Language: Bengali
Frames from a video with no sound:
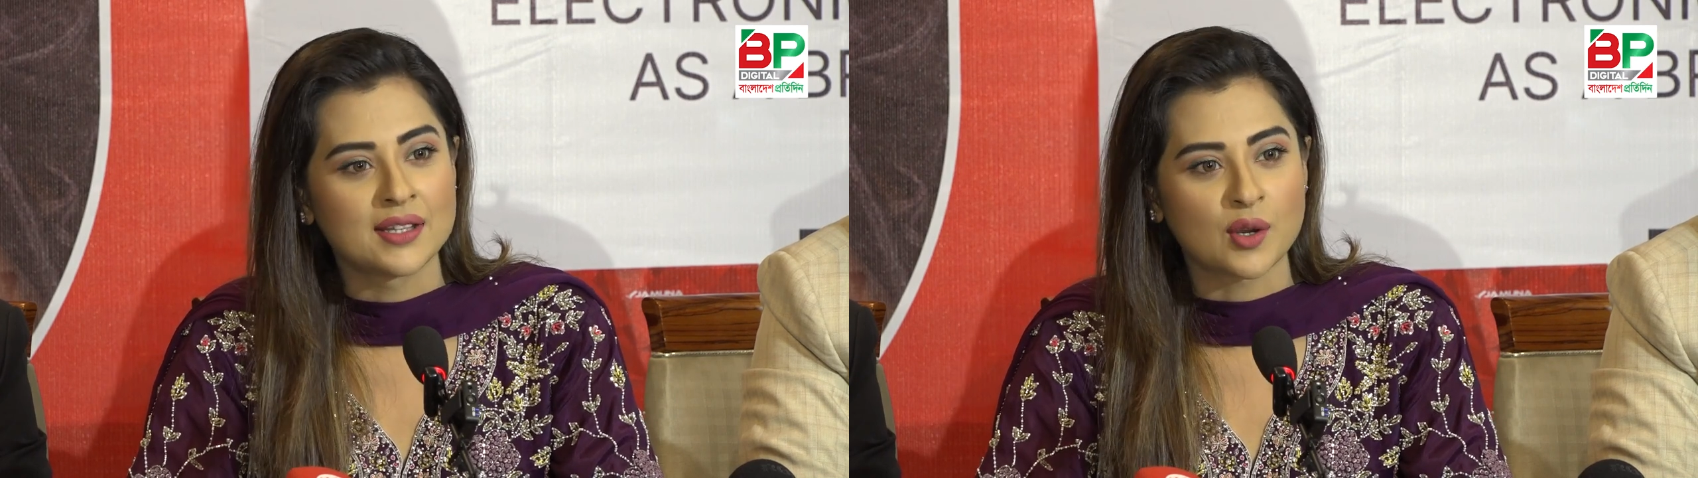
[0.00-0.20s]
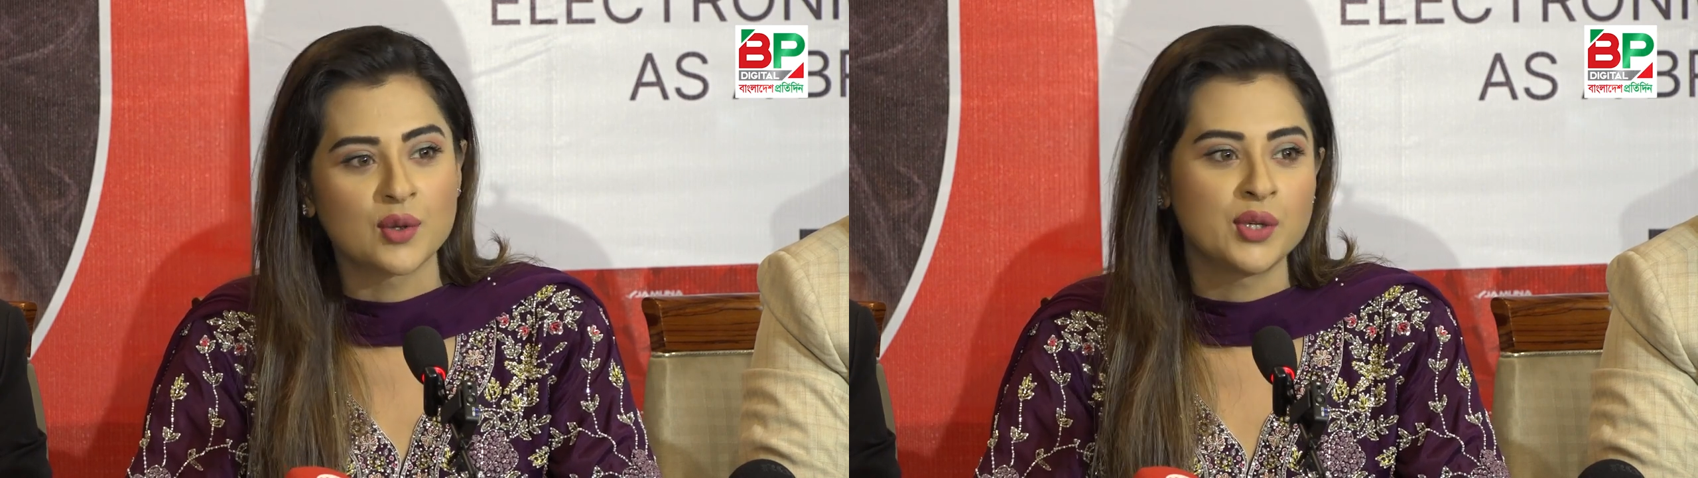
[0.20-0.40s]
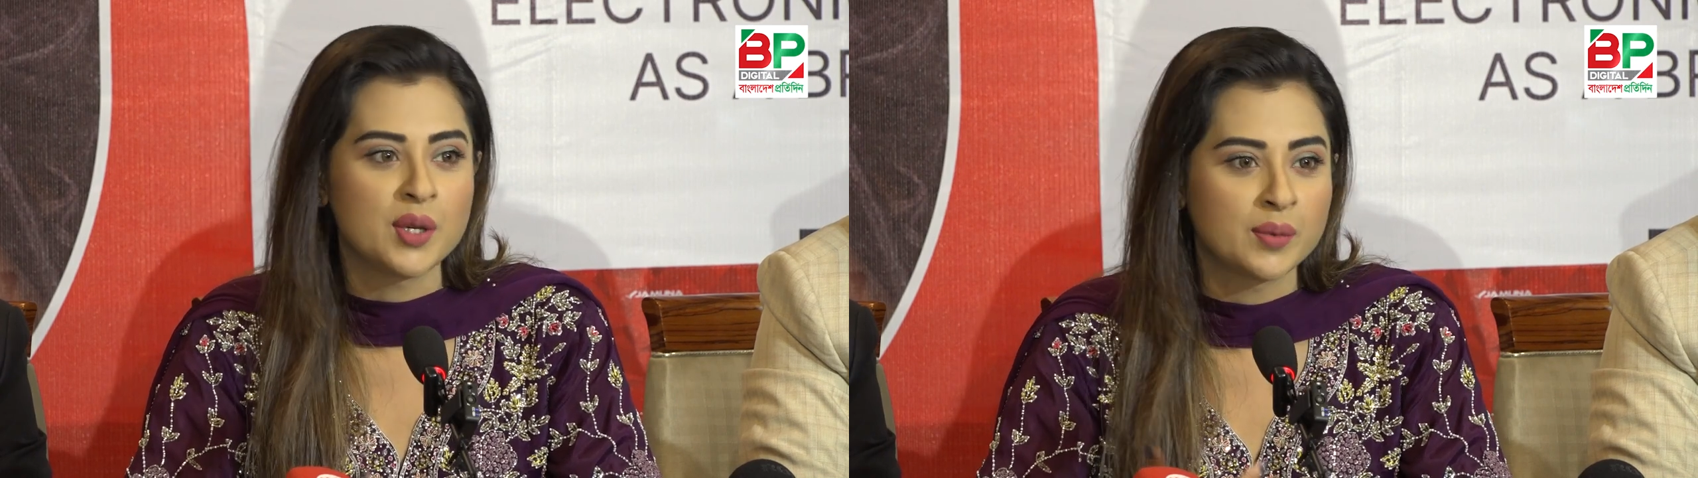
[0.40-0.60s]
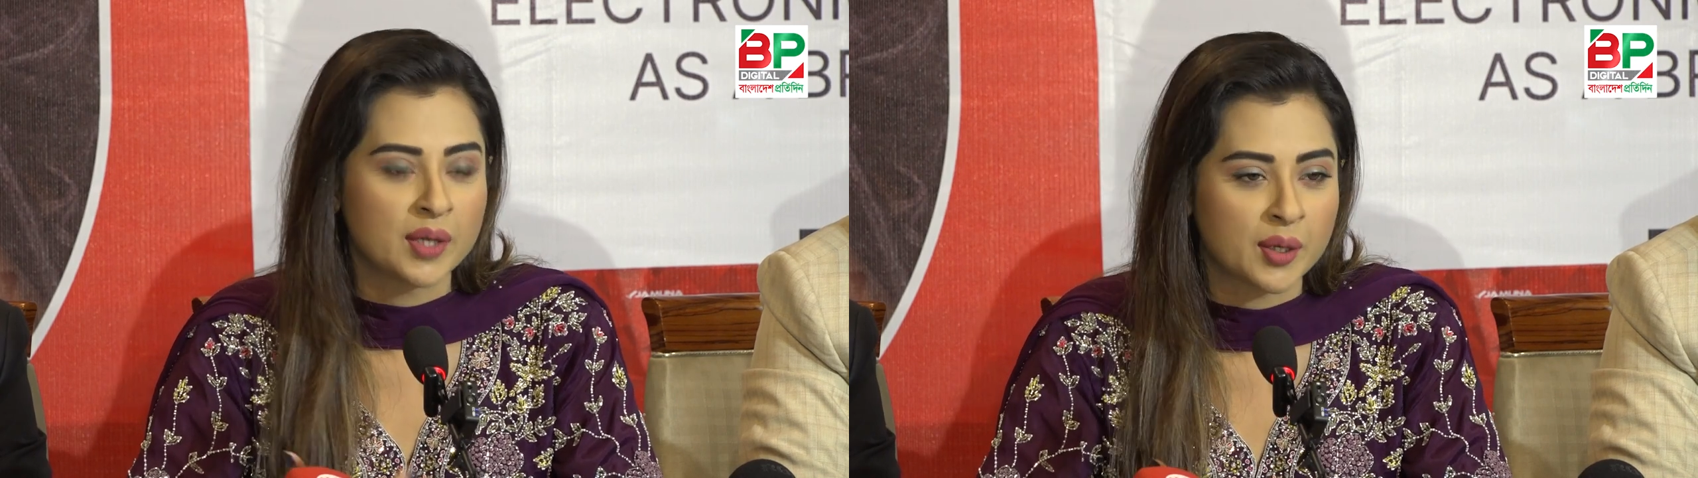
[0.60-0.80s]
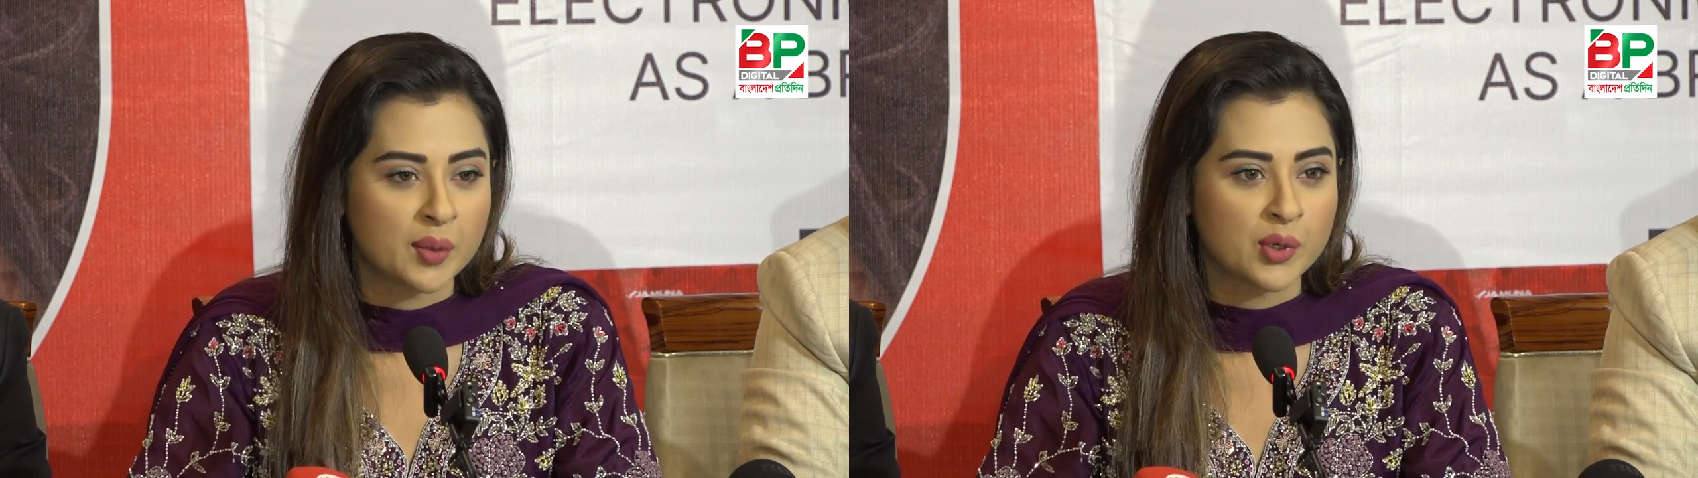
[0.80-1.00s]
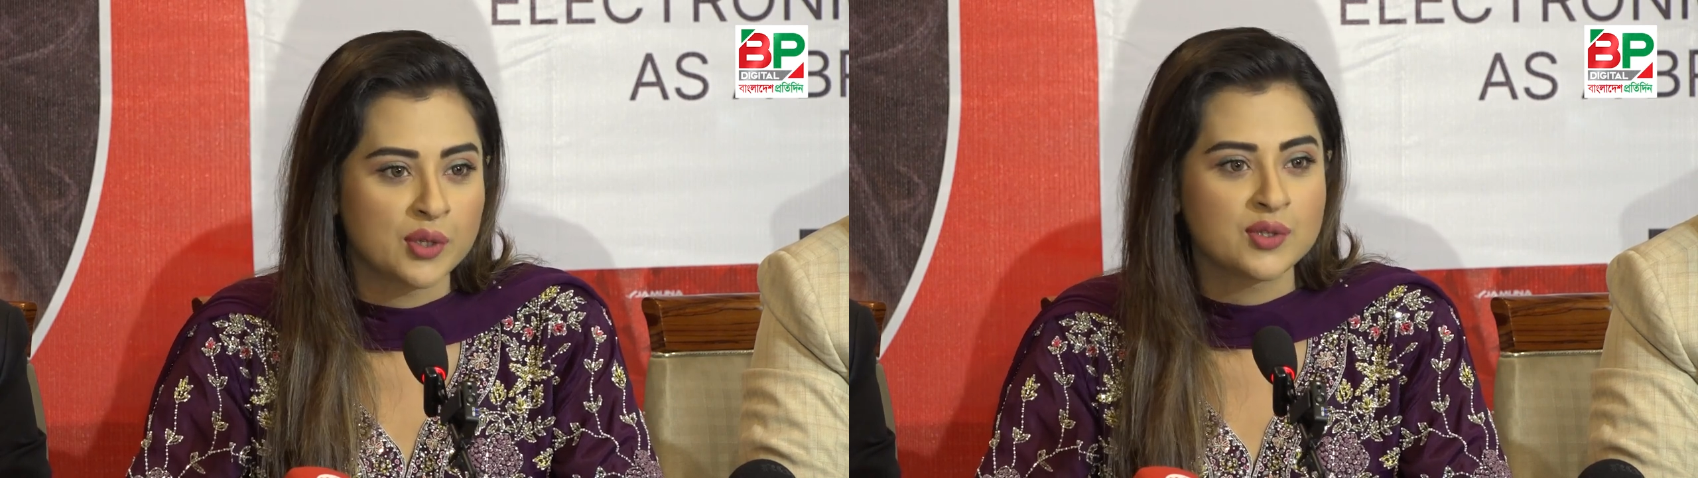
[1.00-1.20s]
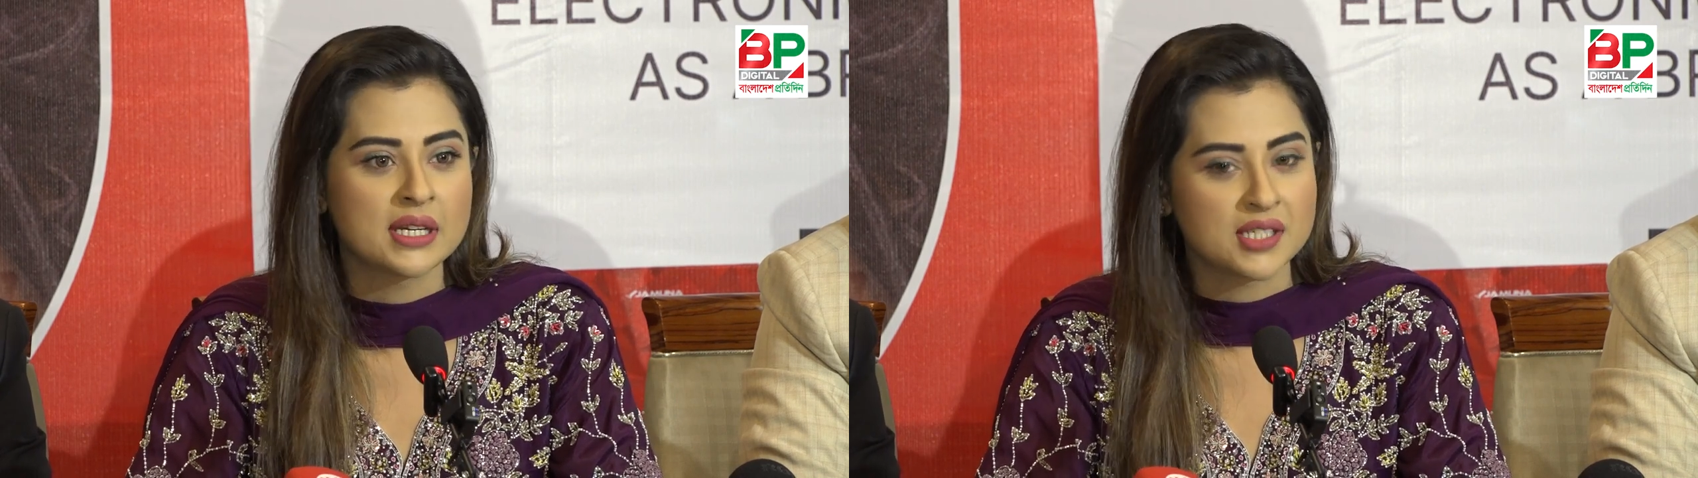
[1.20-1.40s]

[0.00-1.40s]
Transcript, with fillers: যখন উনি প্রডিউসার